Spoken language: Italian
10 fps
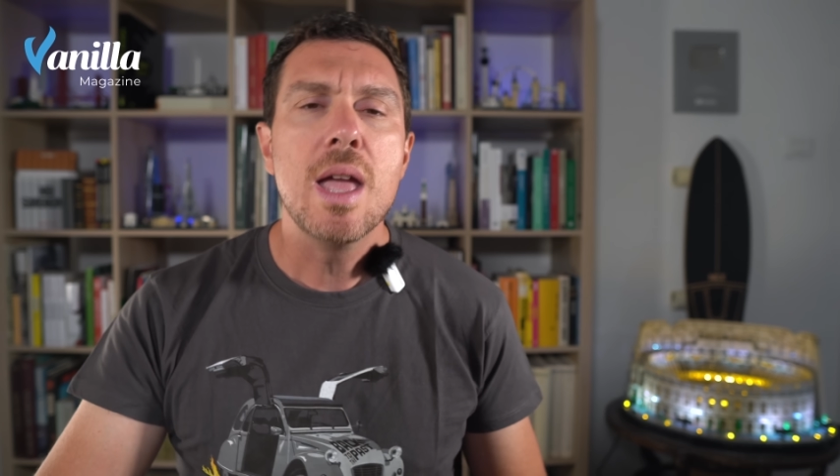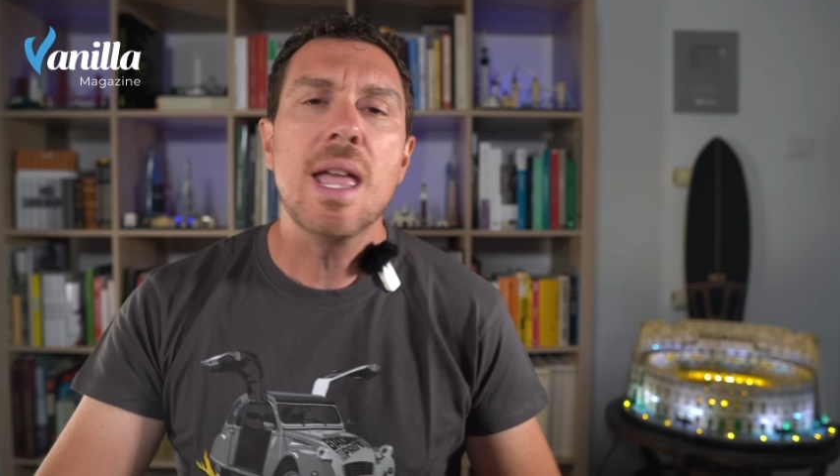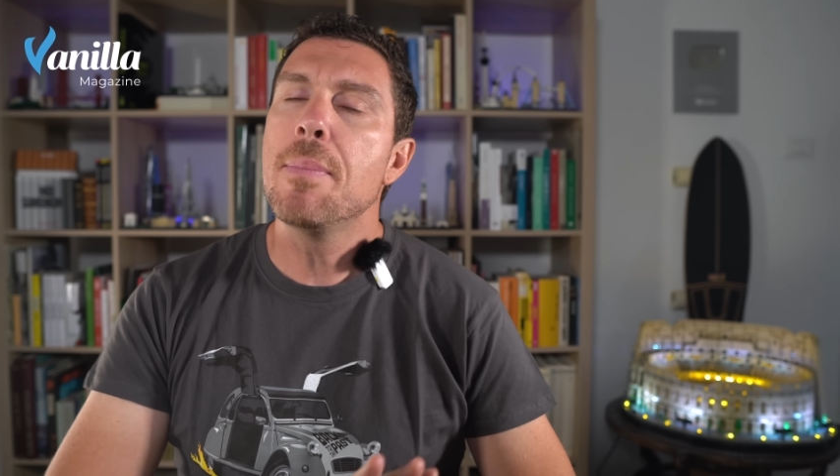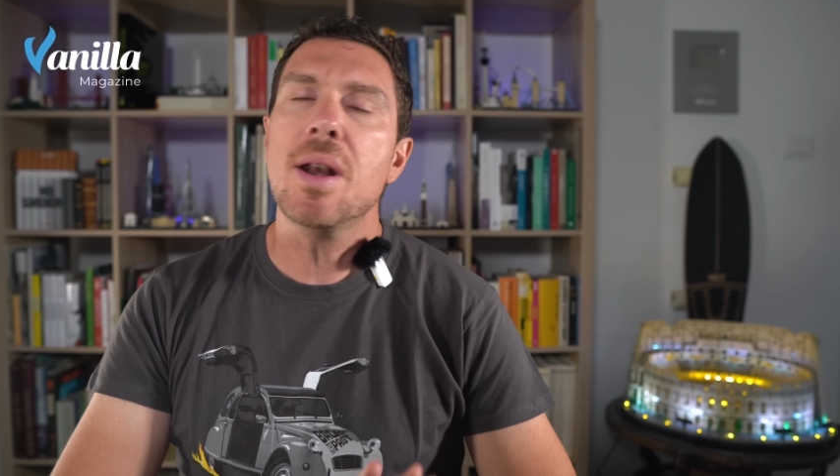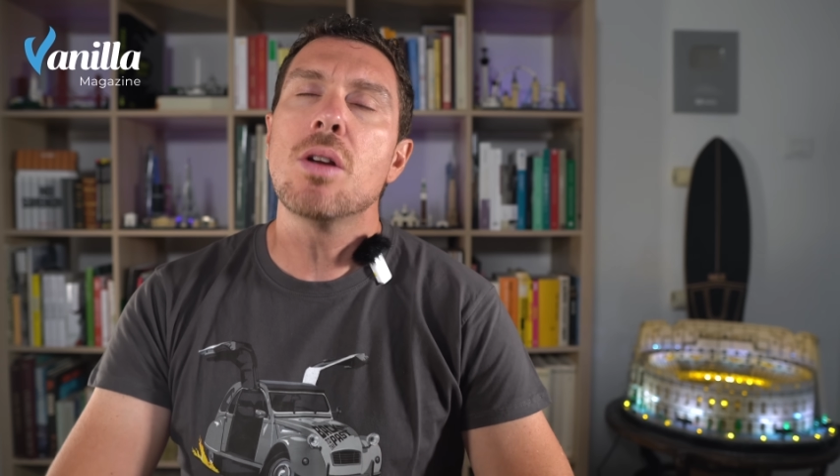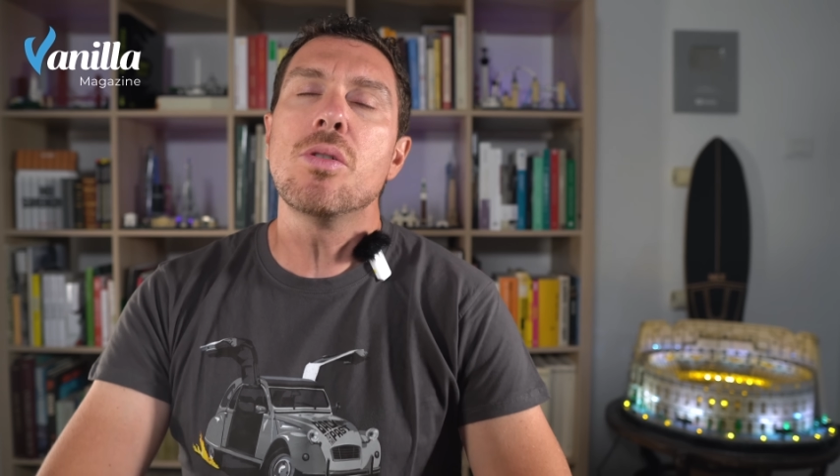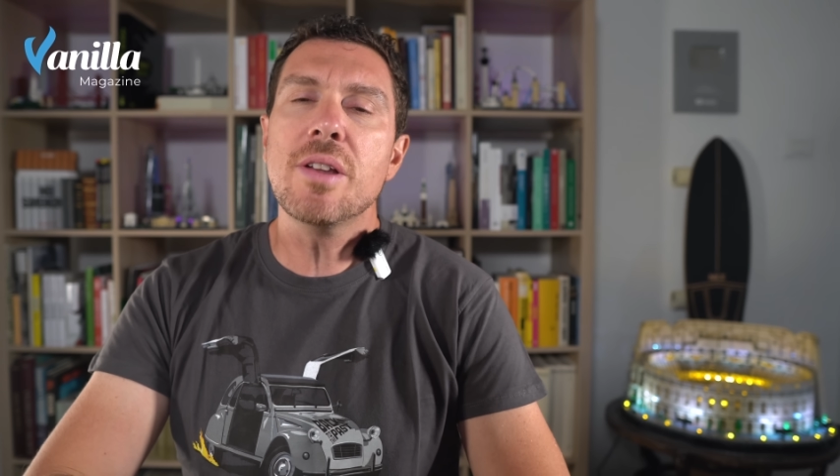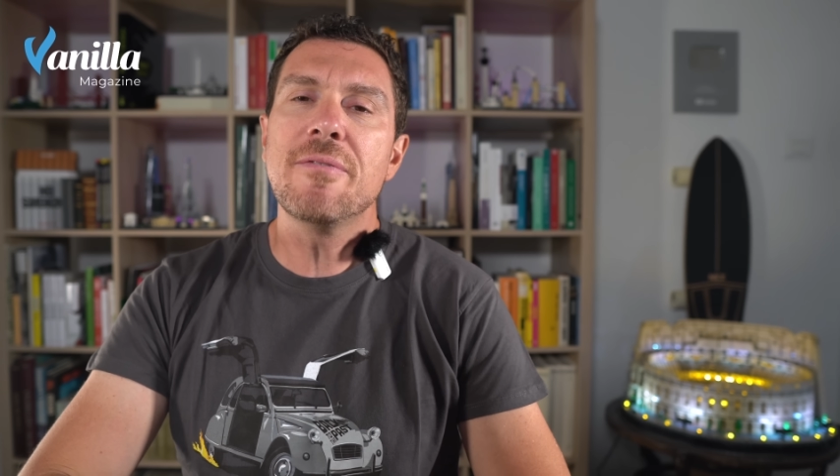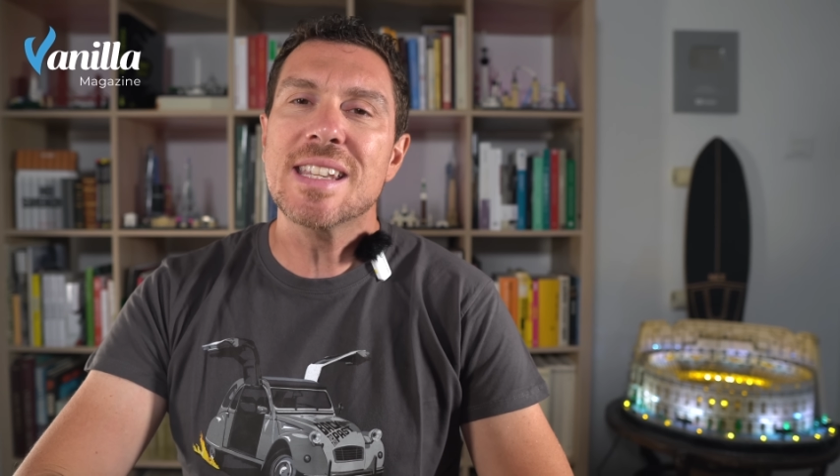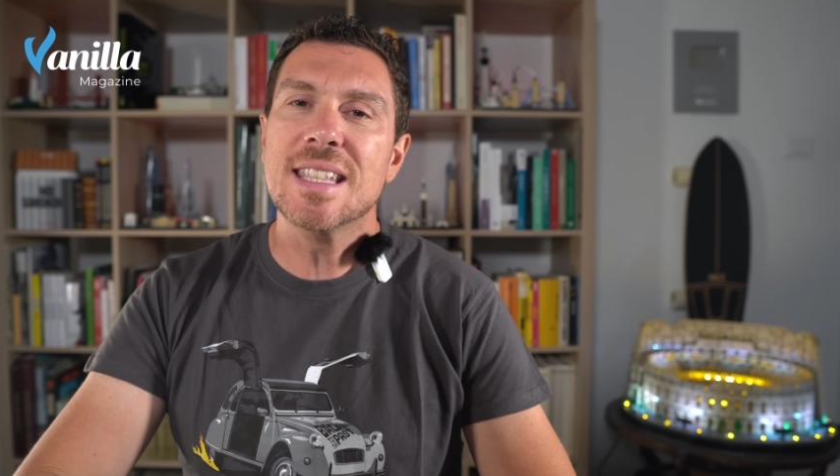che però
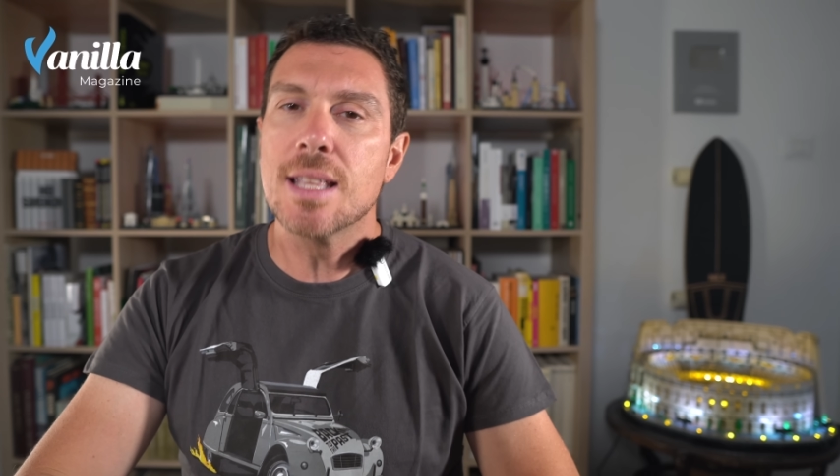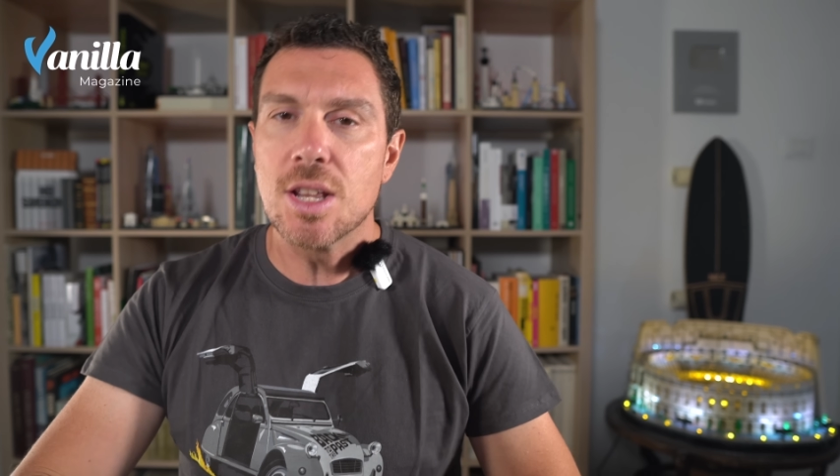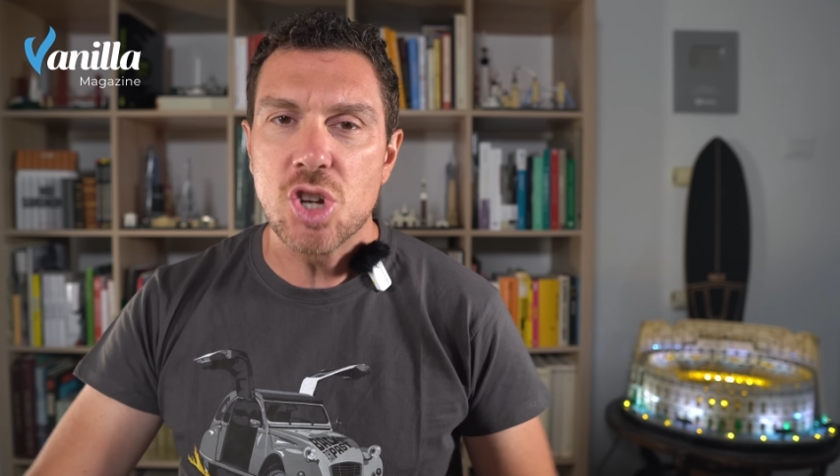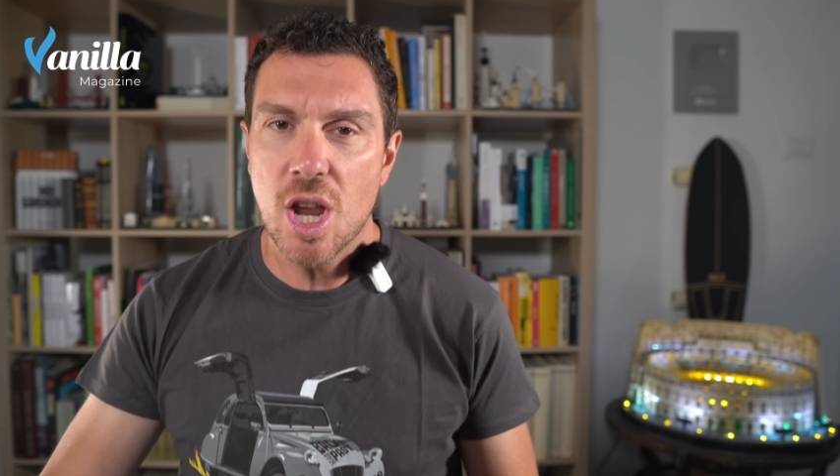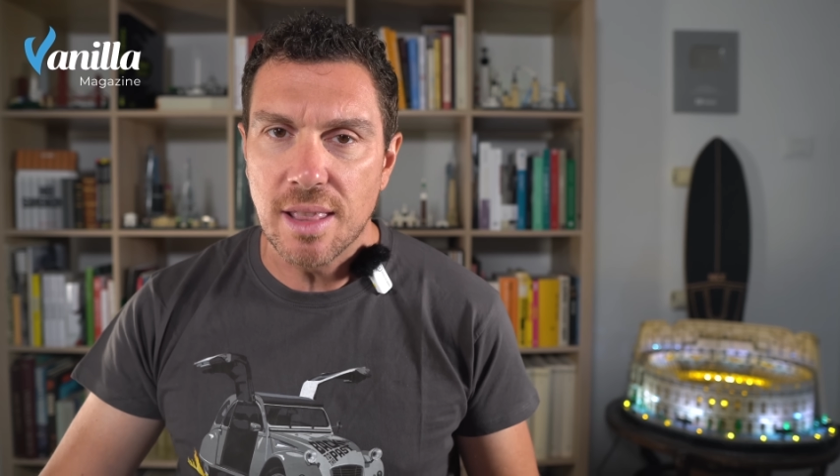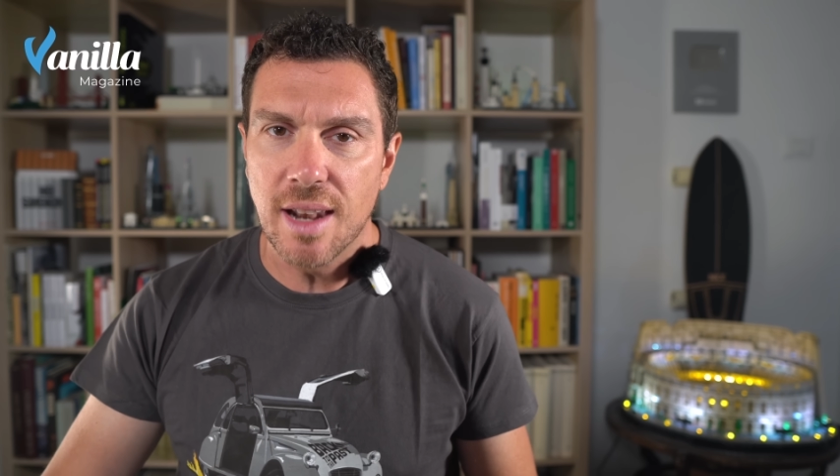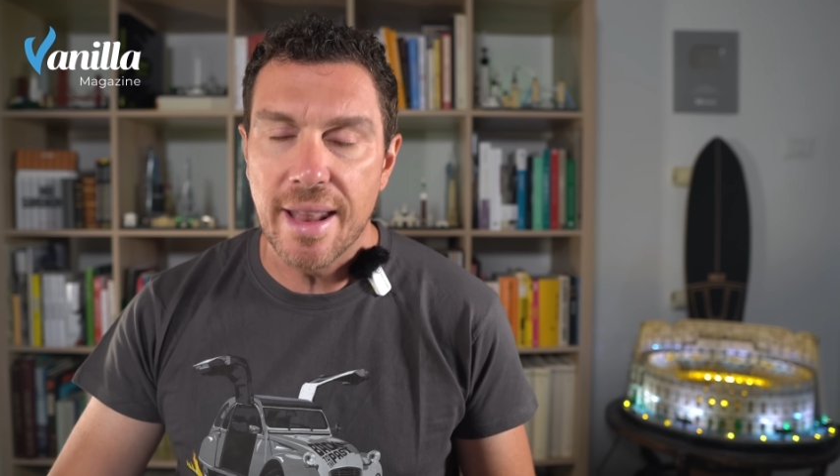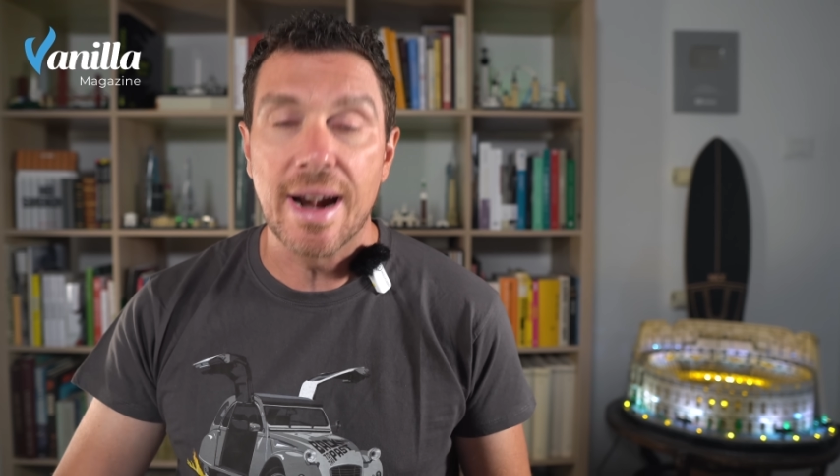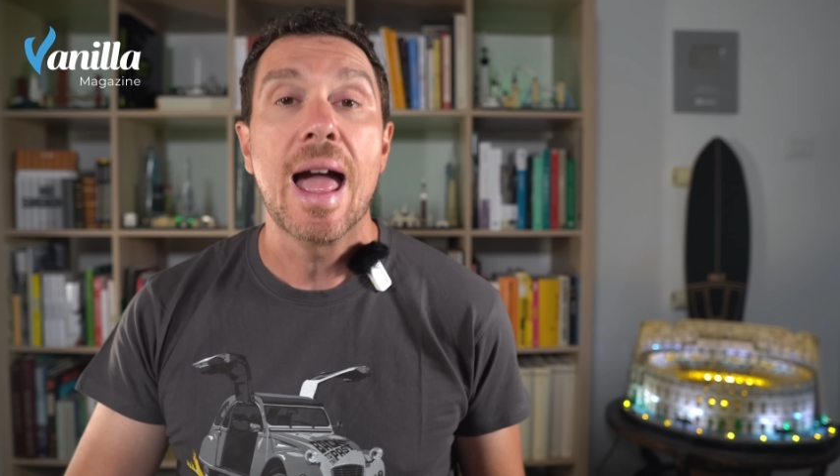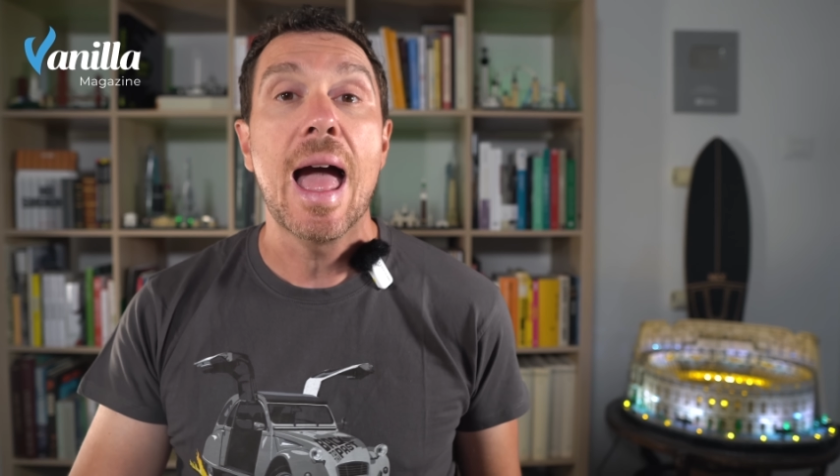non infastidisce
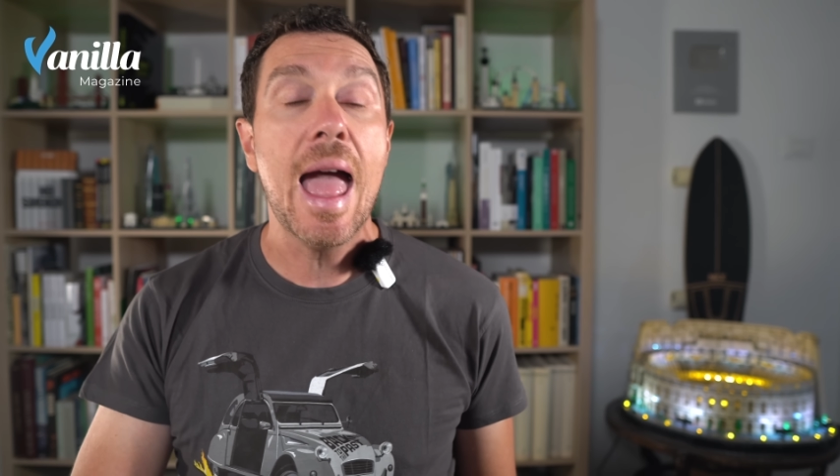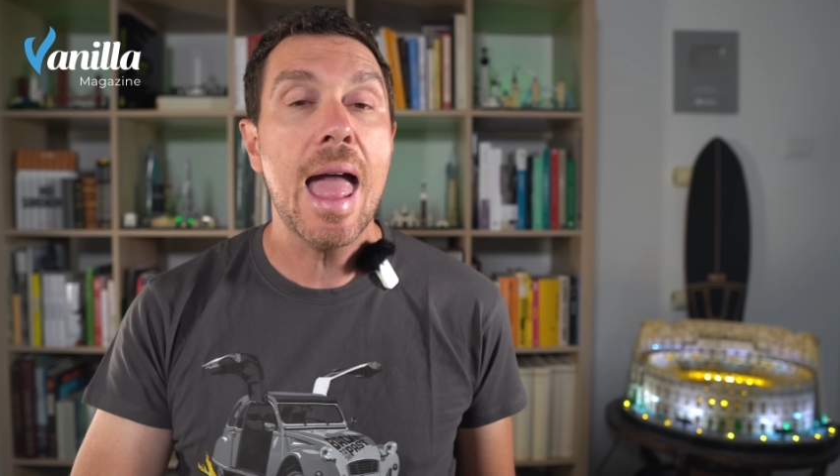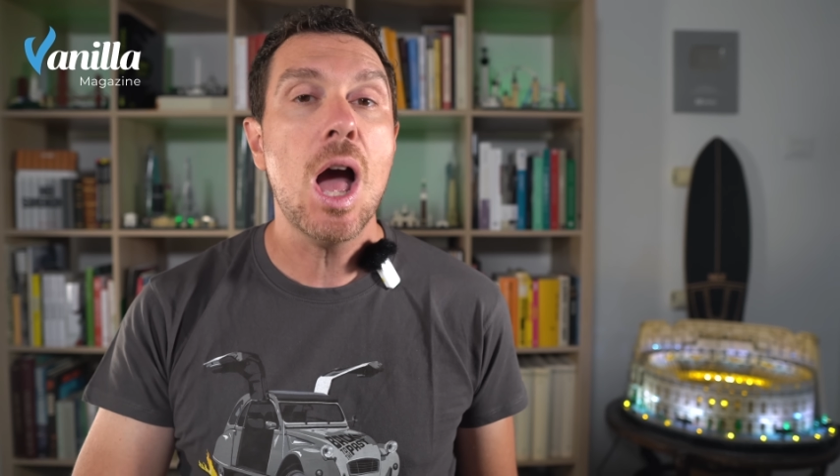Hitler, è